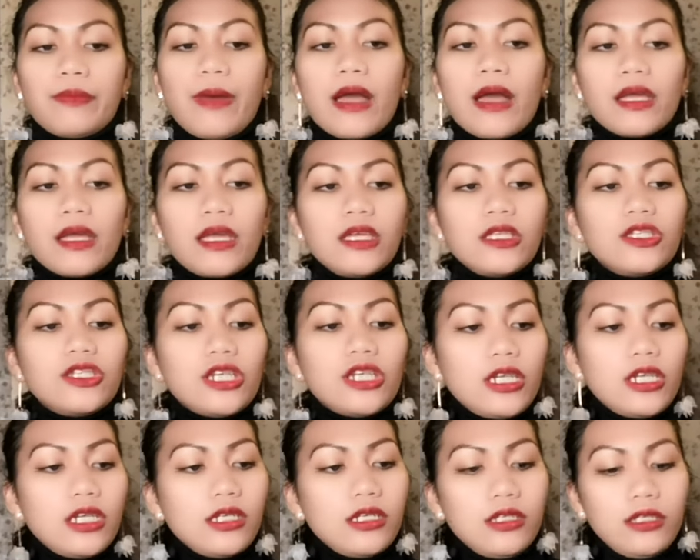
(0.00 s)

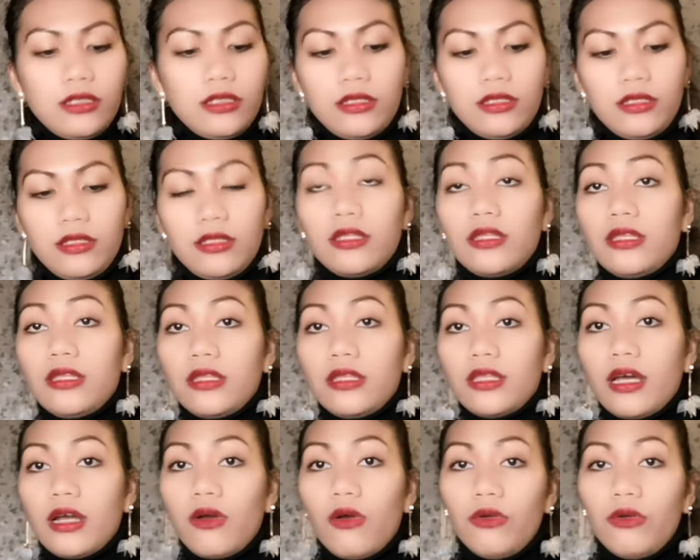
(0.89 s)
packaging
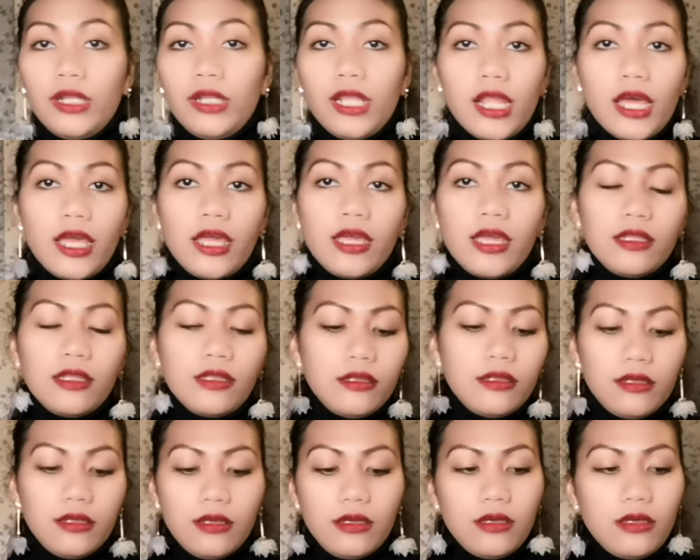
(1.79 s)
ng
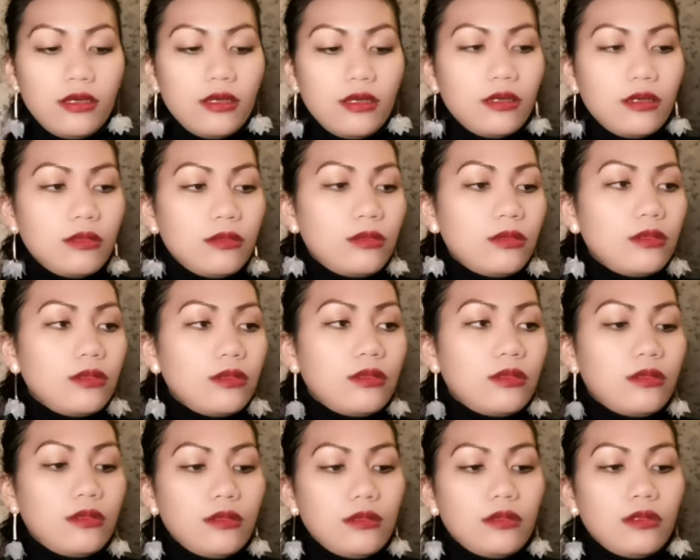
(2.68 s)
online
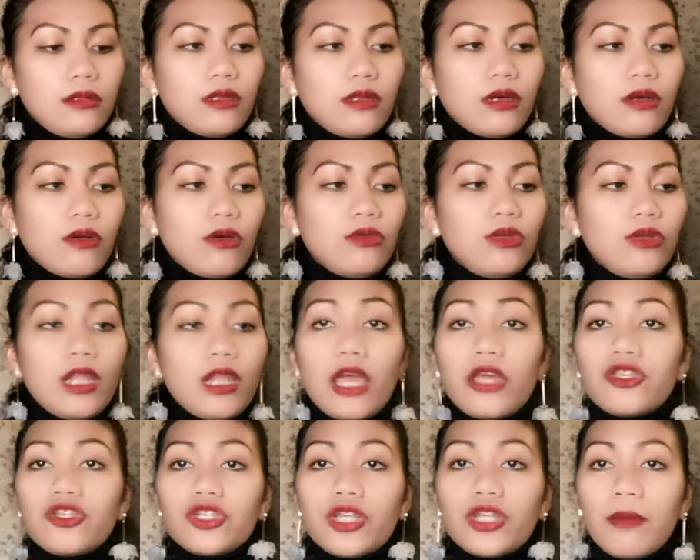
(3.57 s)
ng
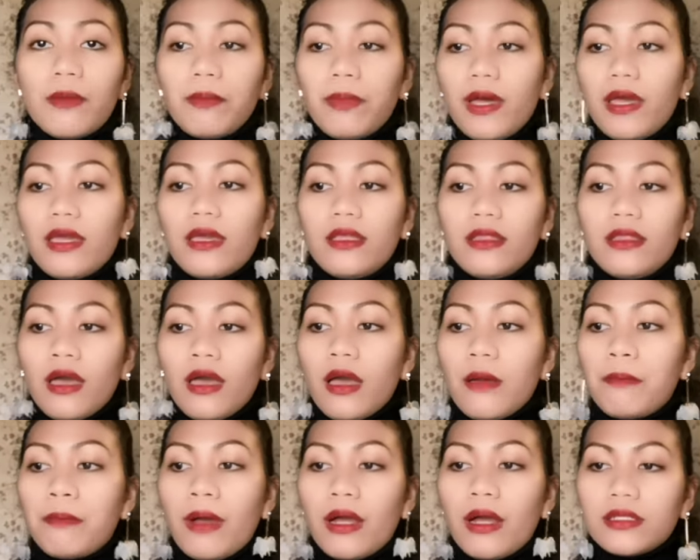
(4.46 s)
online shop ay
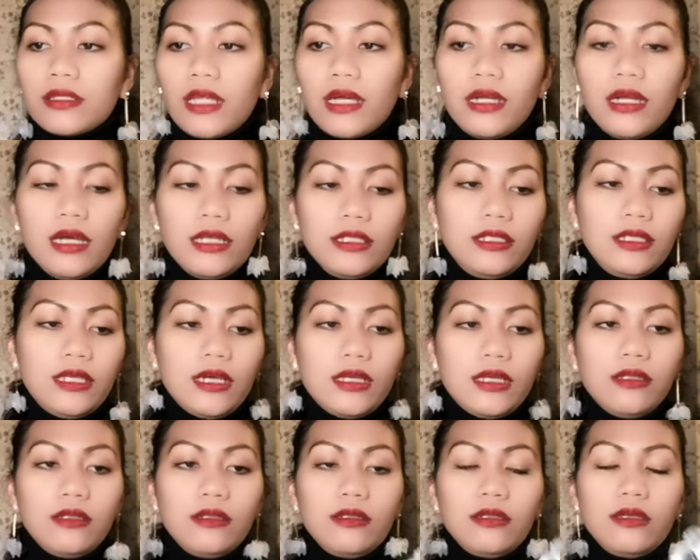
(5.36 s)
nakapack ng
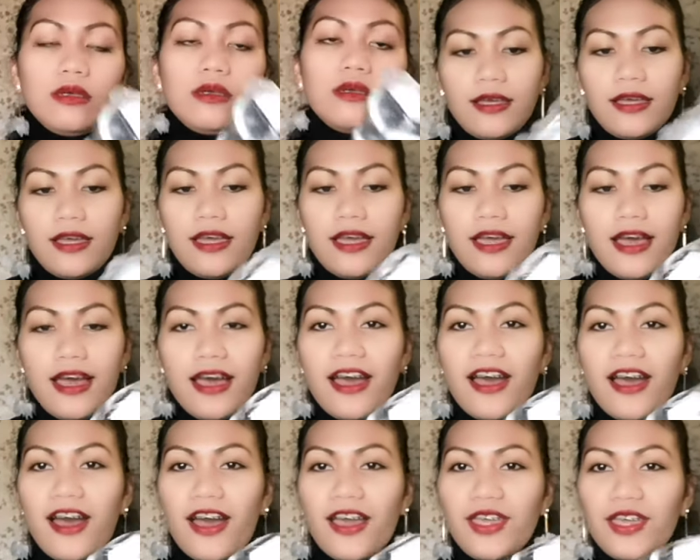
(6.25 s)
ganyan.
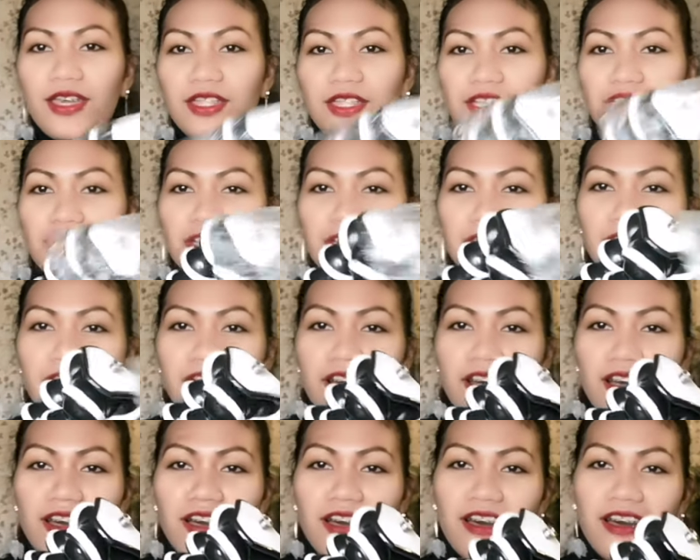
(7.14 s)
Ayan na siya
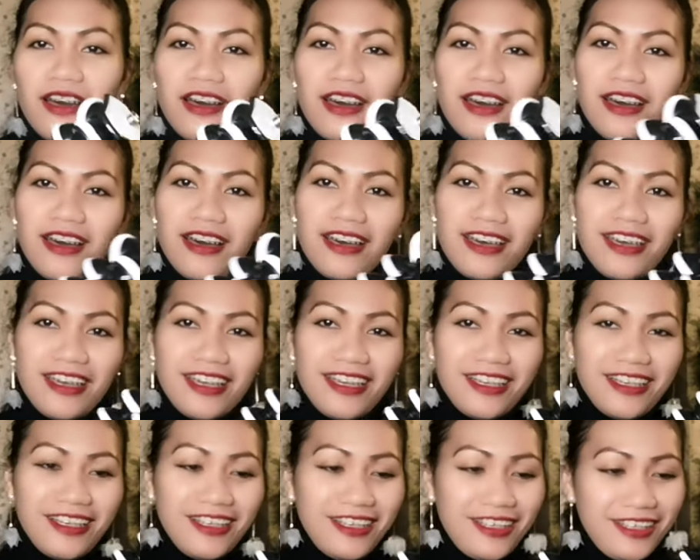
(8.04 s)

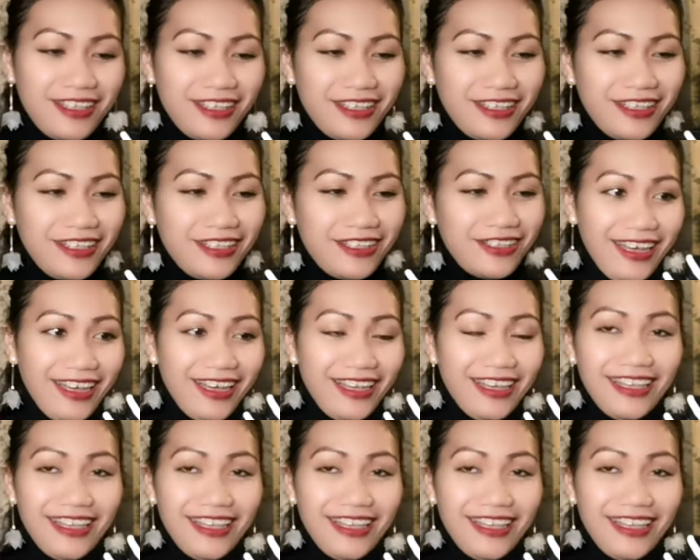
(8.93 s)
guys!